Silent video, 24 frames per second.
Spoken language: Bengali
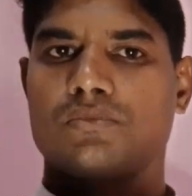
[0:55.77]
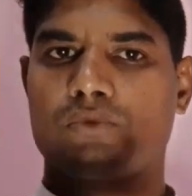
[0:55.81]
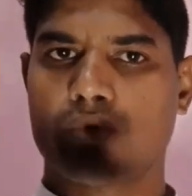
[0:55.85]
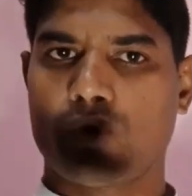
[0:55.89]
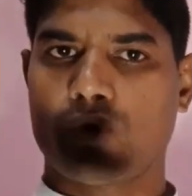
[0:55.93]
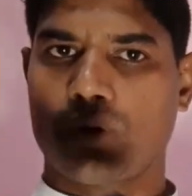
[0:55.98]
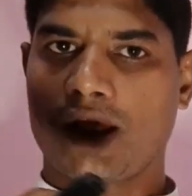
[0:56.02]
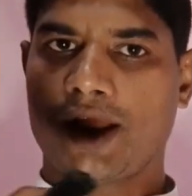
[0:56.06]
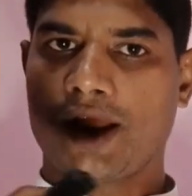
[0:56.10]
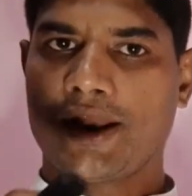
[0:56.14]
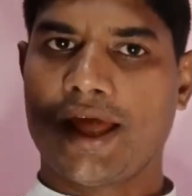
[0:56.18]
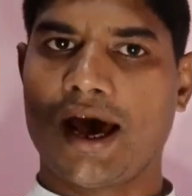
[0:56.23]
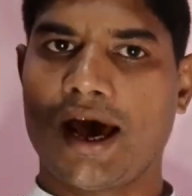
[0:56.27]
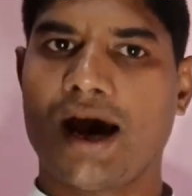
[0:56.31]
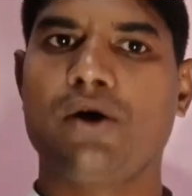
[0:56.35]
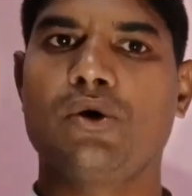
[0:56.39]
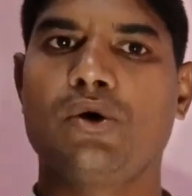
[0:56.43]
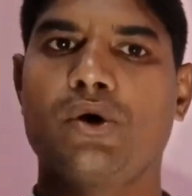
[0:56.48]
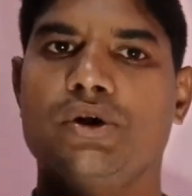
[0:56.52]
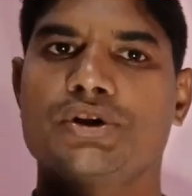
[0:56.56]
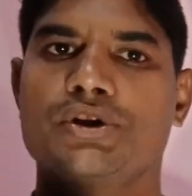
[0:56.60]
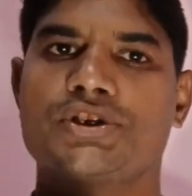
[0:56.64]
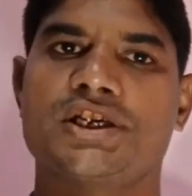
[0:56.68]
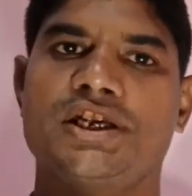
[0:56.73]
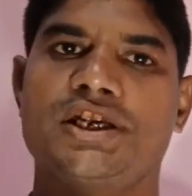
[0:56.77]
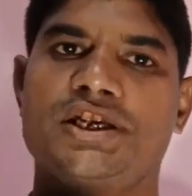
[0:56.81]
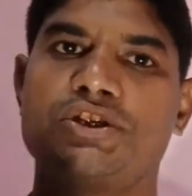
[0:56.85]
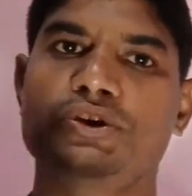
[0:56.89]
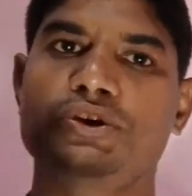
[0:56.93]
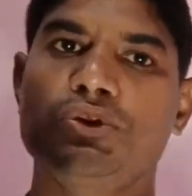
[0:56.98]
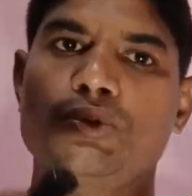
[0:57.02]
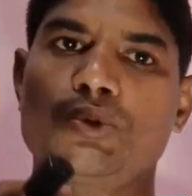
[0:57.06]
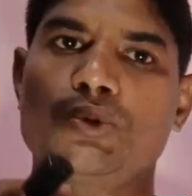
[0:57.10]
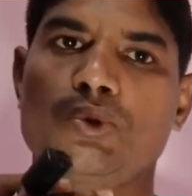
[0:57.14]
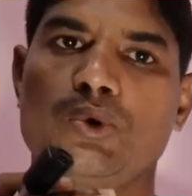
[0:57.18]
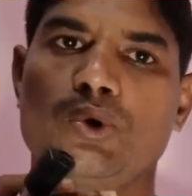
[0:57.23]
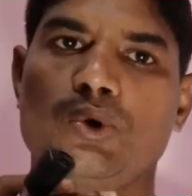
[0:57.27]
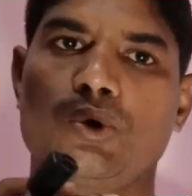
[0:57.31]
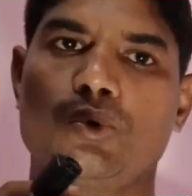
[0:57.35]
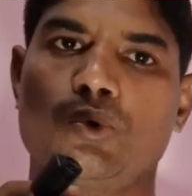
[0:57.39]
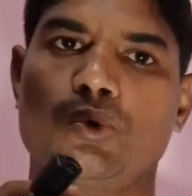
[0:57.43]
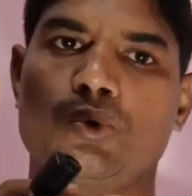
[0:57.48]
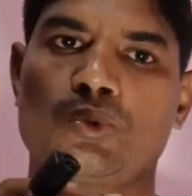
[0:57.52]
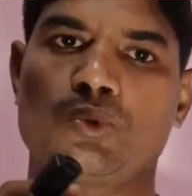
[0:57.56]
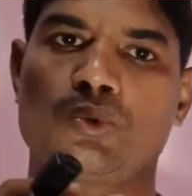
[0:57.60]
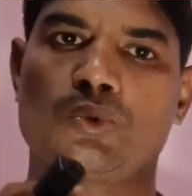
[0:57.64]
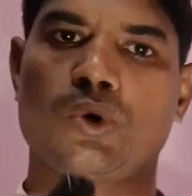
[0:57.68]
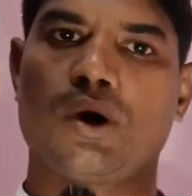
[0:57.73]
করা না হয় সেই জন্য
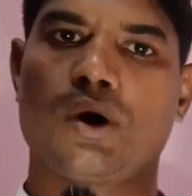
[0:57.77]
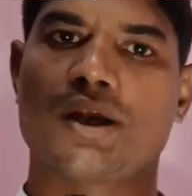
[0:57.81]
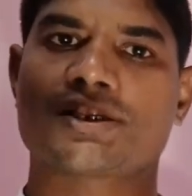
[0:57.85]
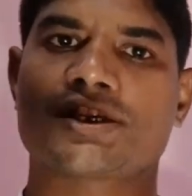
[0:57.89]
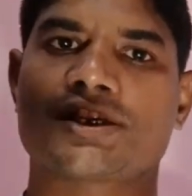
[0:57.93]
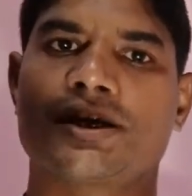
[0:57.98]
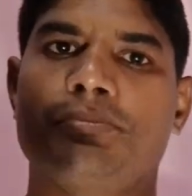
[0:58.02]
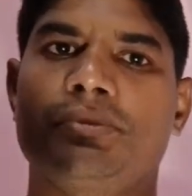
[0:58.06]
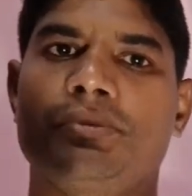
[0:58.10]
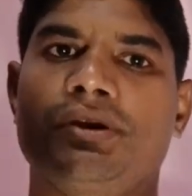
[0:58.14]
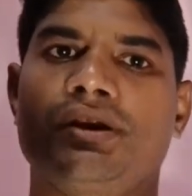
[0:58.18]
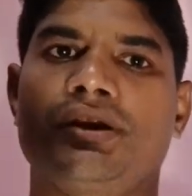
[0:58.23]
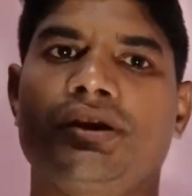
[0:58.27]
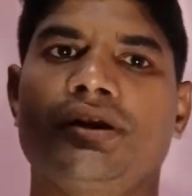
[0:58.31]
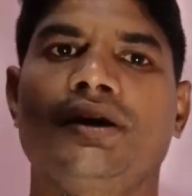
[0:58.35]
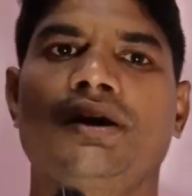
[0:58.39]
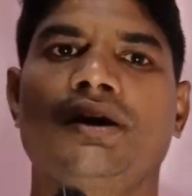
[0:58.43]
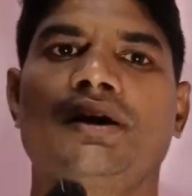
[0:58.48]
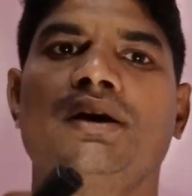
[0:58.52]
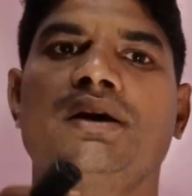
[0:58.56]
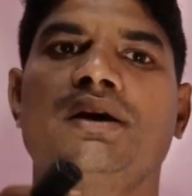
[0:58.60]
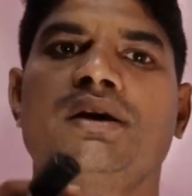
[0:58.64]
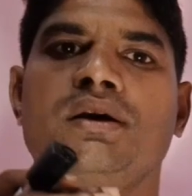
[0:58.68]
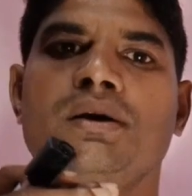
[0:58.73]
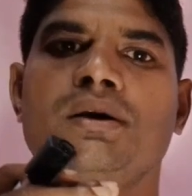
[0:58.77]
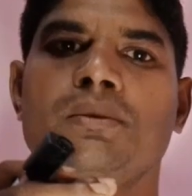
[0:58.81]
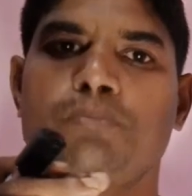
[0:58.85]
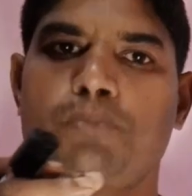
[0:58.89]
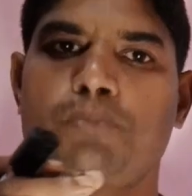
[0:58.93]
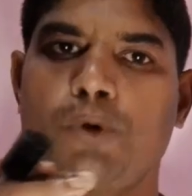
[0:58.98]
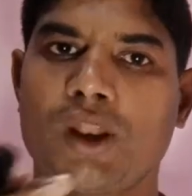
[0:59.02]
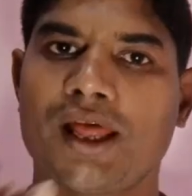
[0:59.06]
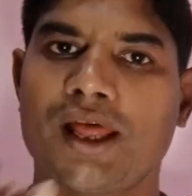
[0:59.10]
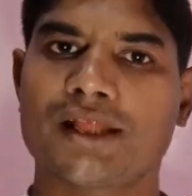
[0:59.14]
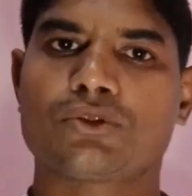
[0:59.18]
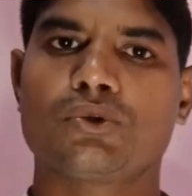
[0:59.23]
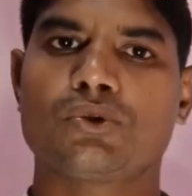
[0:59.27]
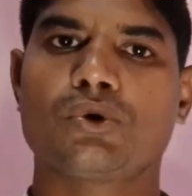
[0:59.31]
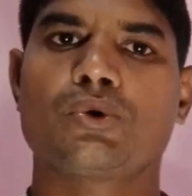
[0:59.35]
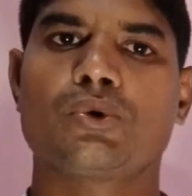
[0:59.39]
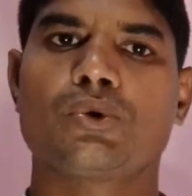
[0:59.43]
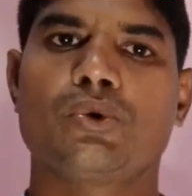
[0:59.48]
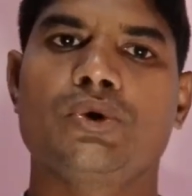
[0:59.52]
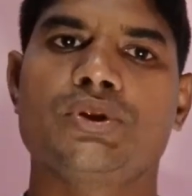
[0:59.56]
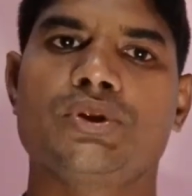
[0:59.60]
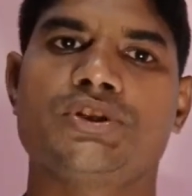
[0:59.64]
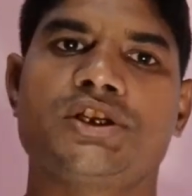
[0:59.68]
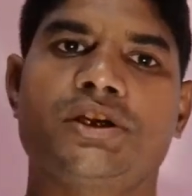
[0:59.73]
উক্ত আসামি পলাতক
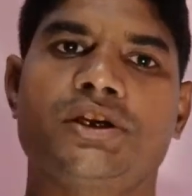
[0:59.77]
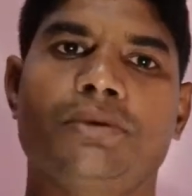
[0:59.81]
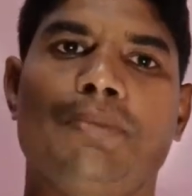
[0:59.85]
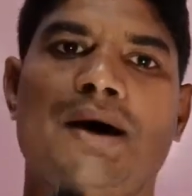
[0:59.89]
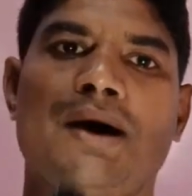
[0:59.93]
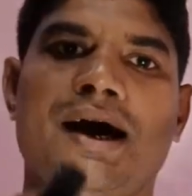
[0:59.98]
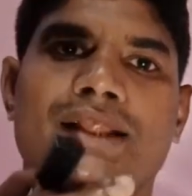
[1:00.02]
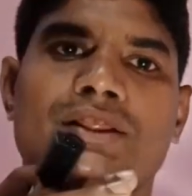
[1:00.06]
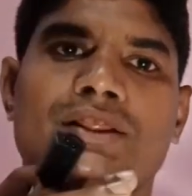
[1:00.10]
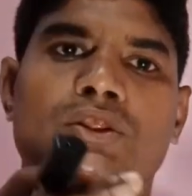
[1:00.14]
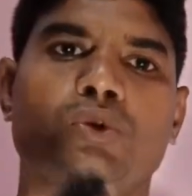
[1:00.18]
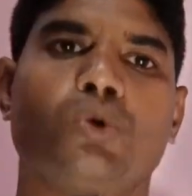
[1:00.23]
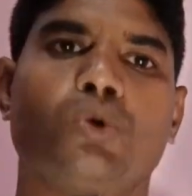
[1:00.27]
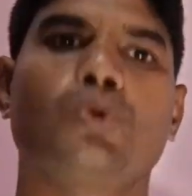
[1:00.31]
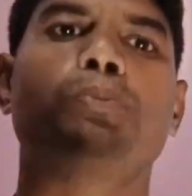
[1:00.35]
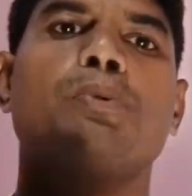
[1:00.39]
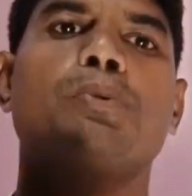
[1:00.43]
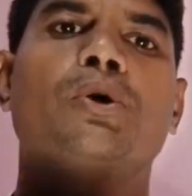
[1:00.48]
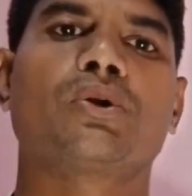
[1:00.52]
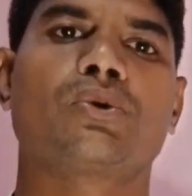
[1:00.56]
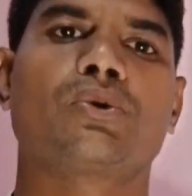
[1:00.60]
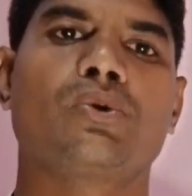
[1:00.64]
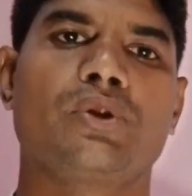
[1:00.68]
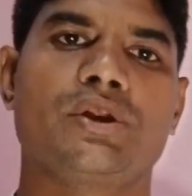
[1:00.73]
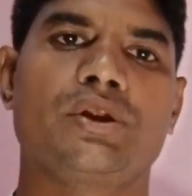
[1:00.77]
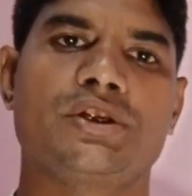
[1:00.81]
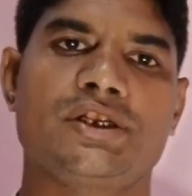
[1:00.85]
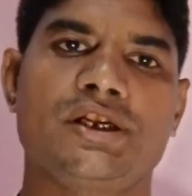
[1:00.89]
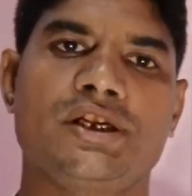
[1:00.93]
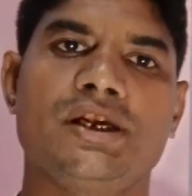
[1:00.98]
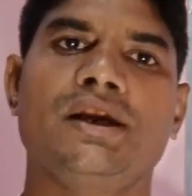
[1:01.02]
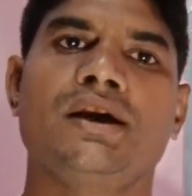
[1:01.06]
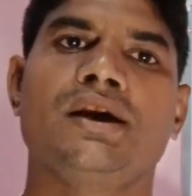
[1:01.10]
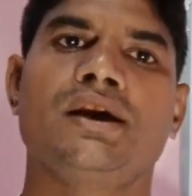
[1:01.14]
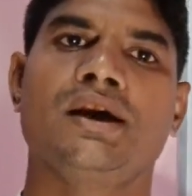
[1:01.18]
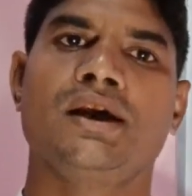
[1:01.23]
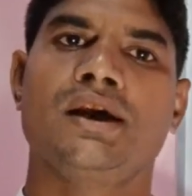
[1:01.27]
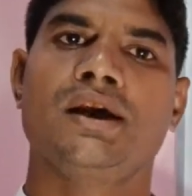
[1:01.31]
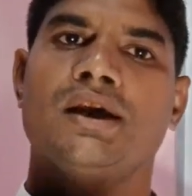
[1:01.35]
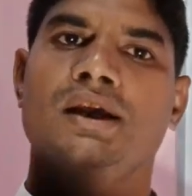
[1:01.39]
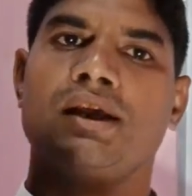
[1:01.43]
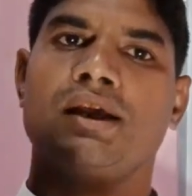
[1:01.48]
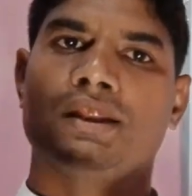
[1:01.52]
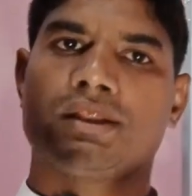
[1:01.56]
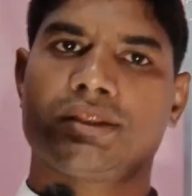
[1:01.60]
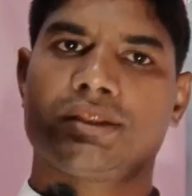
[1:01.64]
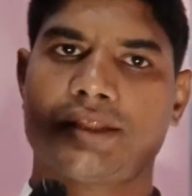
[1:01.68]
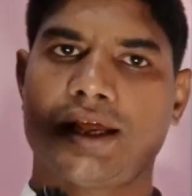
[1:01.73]
রয়েছে বা আত্মগোপন করেছে
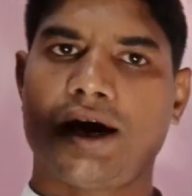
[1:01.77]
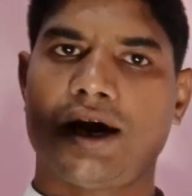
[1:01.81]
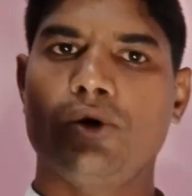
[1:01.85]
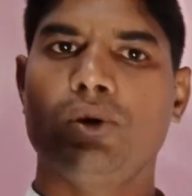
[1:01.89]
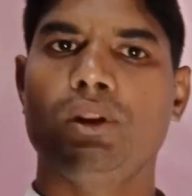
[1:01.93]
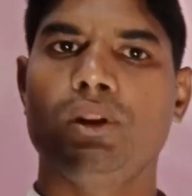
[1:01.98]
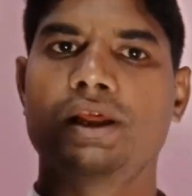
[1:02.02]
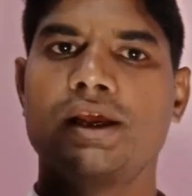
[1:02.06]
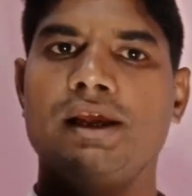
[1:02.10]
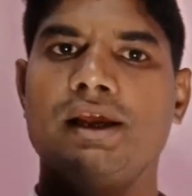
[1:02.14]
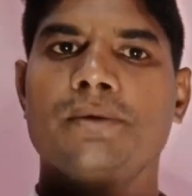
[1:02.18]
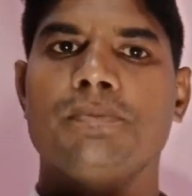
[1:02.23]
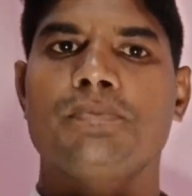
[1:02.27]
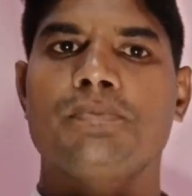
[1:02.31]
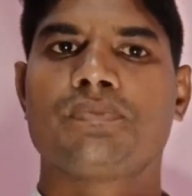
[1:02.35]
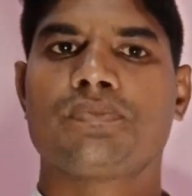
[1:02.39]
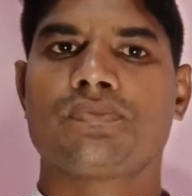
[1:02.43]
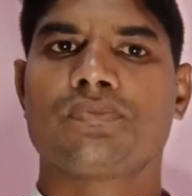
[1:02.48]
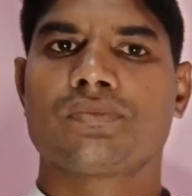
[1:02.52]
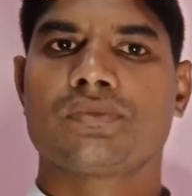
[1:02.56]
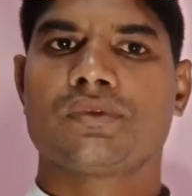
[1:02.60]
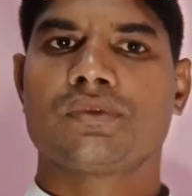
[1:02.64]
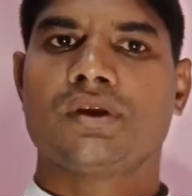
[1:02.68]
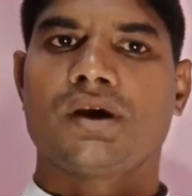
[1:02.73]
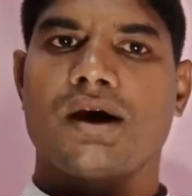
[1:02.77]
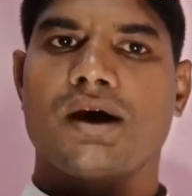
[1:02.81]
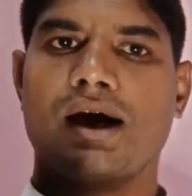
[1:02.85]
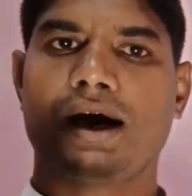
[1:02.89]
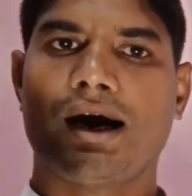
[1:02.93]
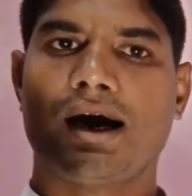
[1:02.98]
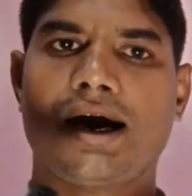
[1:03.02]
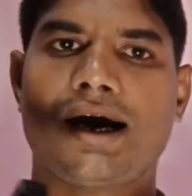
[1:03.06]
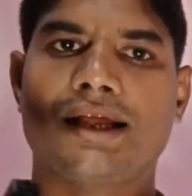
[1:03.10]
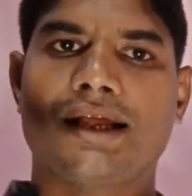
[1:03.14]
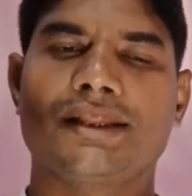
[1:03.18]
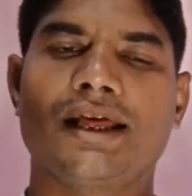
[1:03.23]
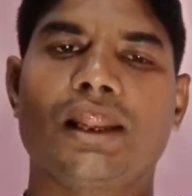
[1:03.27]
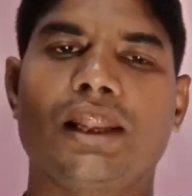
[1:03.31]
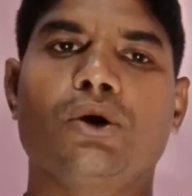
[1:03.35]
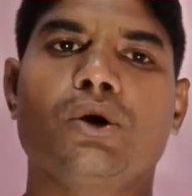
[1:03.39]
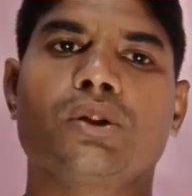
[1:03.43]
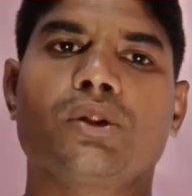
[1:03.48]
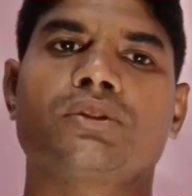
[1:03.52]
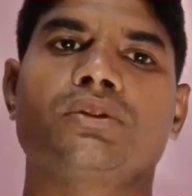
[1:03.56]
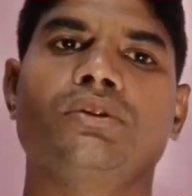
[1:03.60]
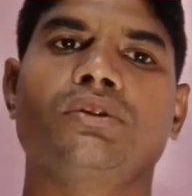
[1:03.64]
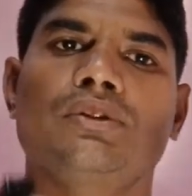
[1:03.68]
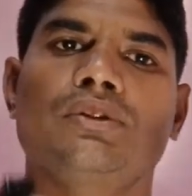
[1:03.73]
তাহলে আদালত